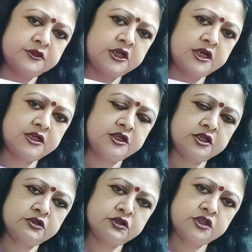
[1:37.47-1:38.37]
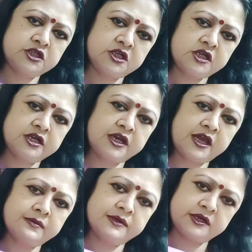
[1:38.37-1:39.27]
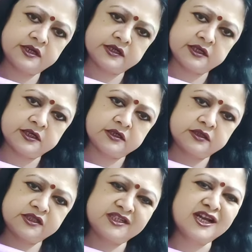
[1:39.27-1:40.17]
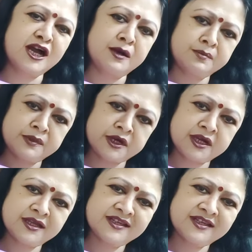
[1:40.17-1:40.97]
কালারটা হচ্ছে ল্যাভেন্ডার কালার যেটা আমরা